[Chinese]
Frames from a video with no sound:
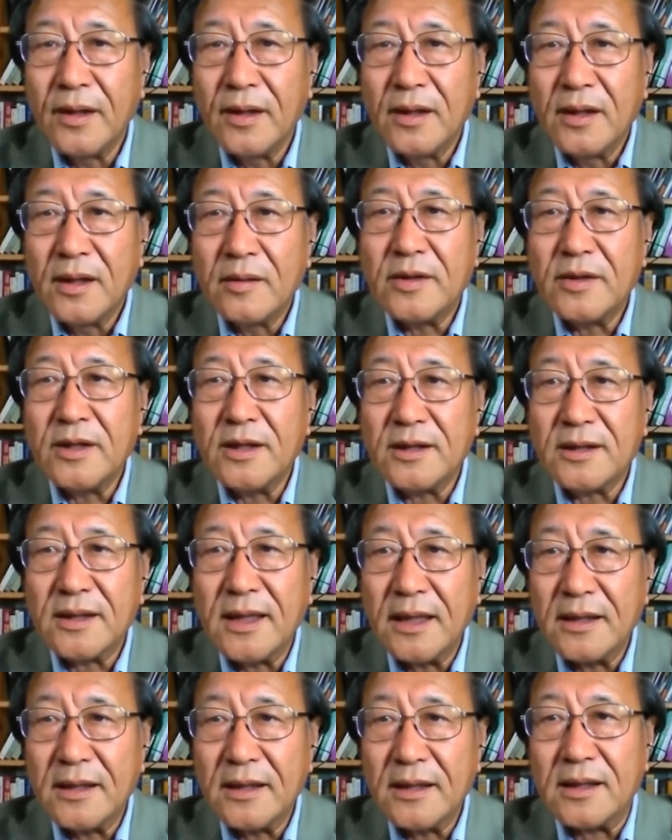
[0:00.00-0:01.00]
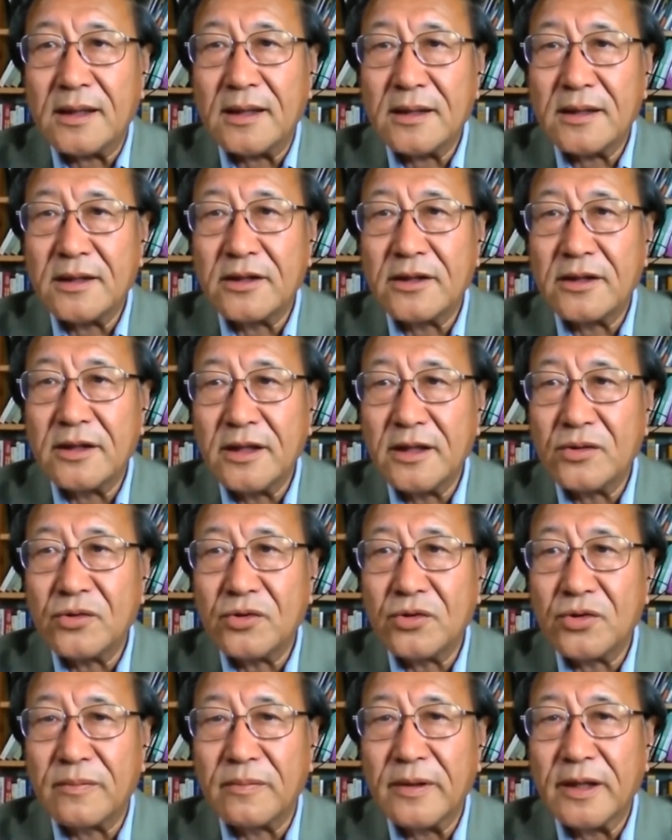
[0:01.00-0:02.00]
那么第三个就是印度
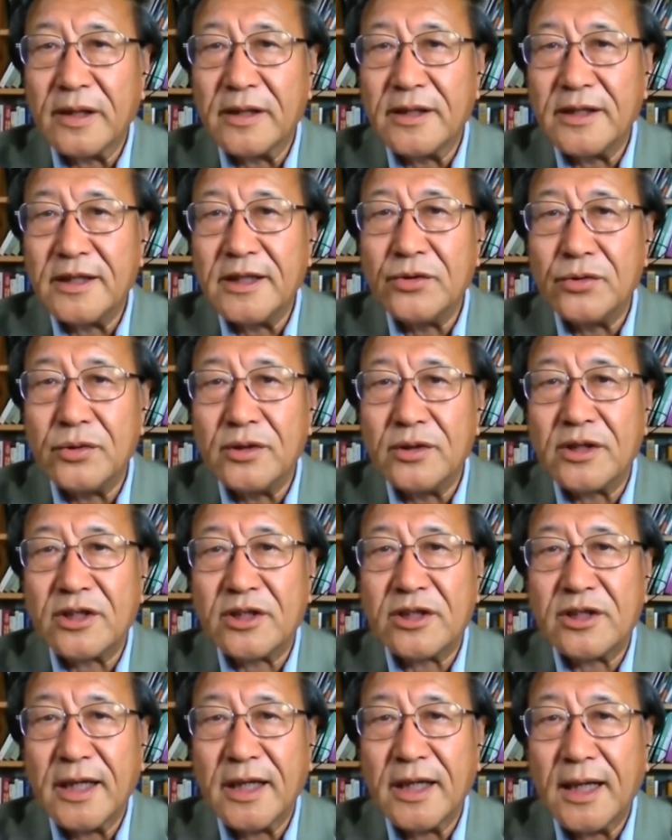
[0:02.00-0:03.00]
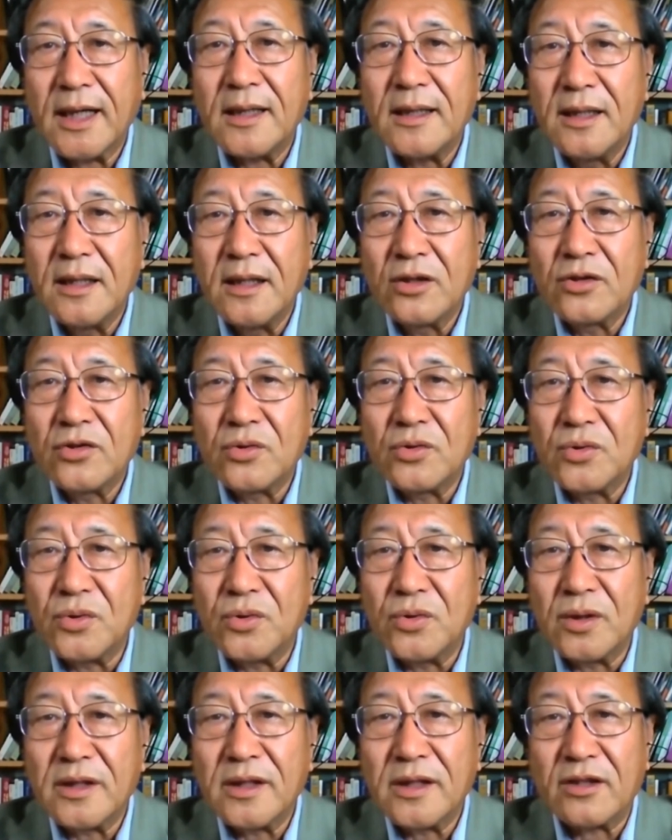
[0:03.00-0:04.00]
准备继续施压中
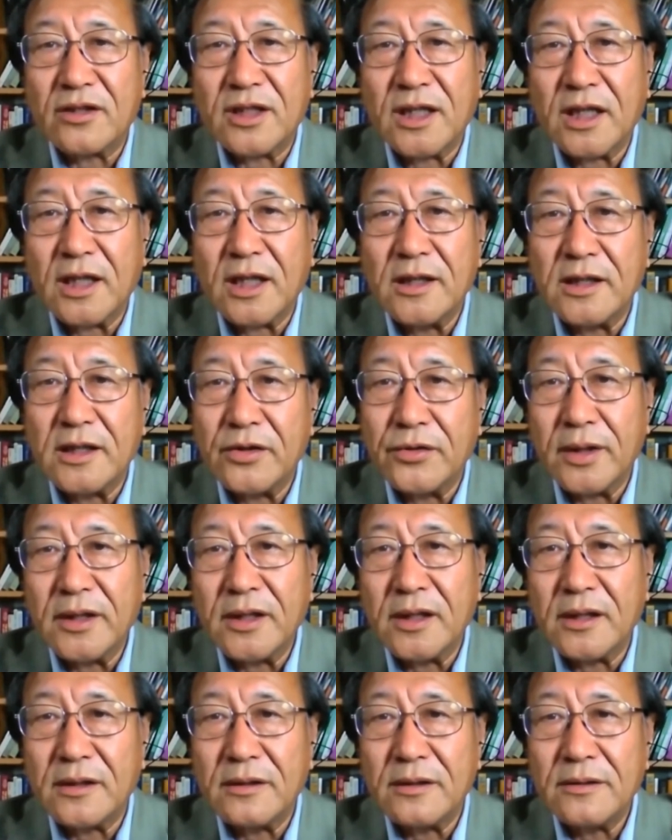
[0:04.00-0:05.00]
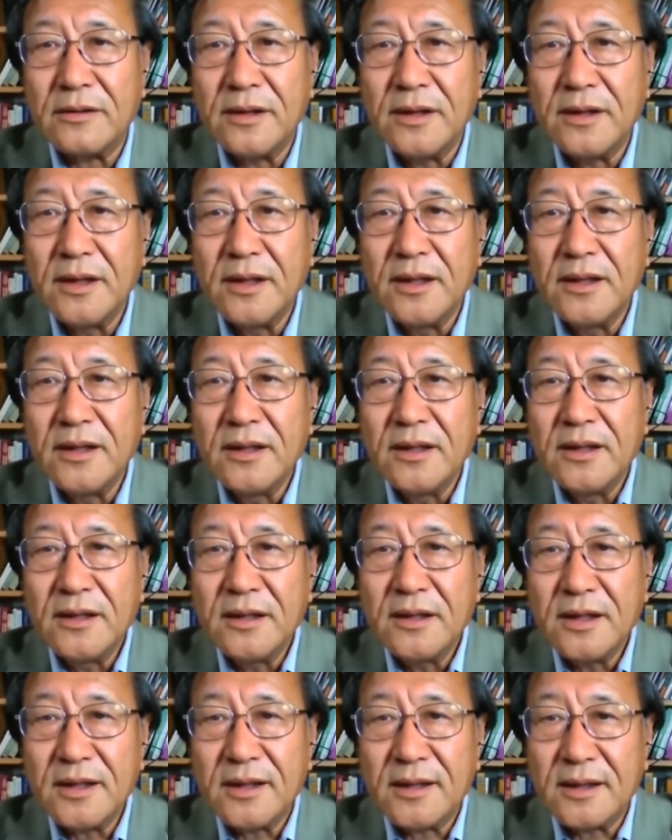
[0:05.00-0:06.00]
国调查疫情源头。
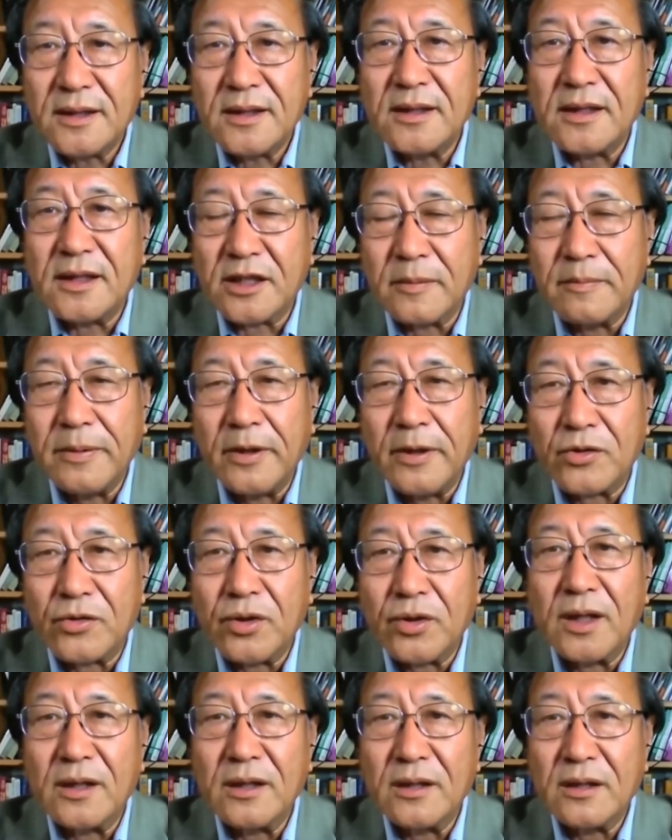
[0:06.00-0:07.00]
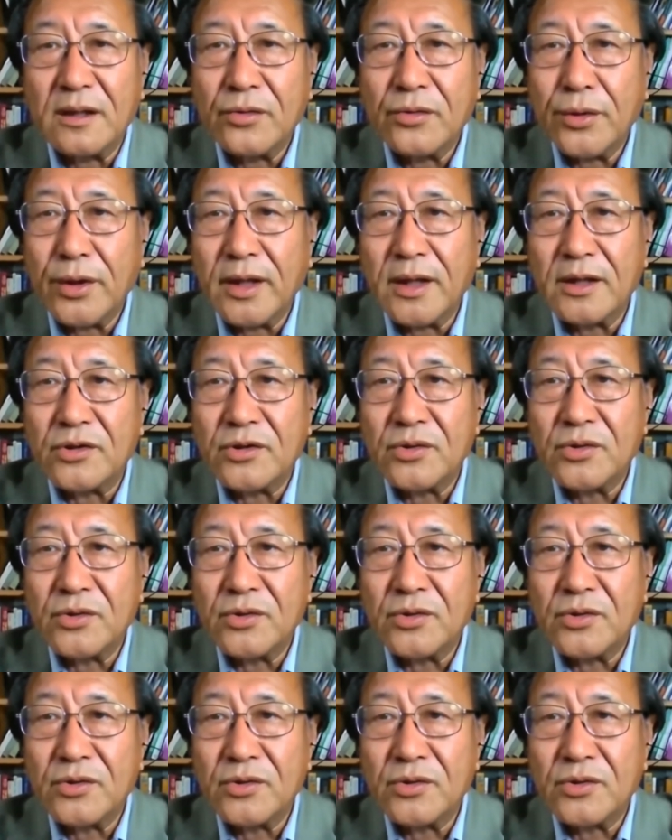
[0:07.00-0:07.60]
第四个是抱团对抗中